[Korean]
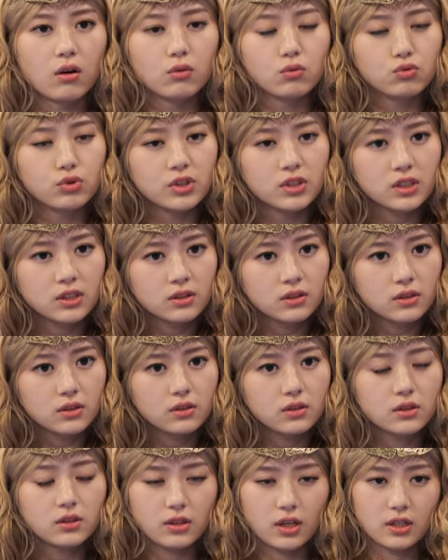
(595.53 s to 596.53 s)
우리
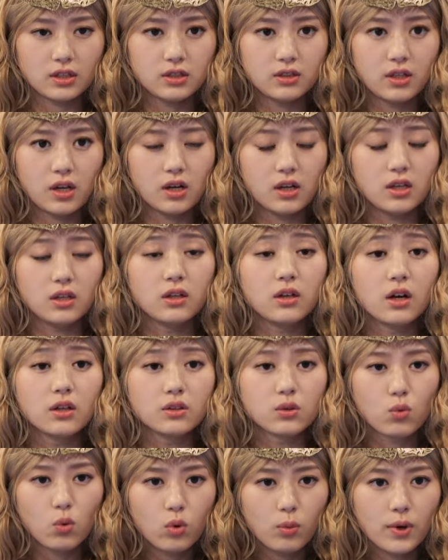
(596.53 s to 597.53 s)
신들을 대신할
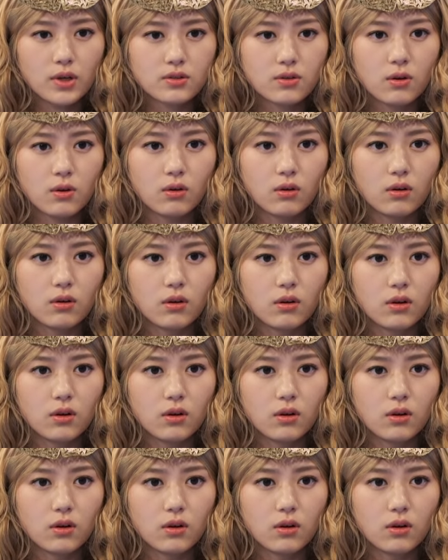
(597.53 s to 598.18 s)
인간을 꼽아서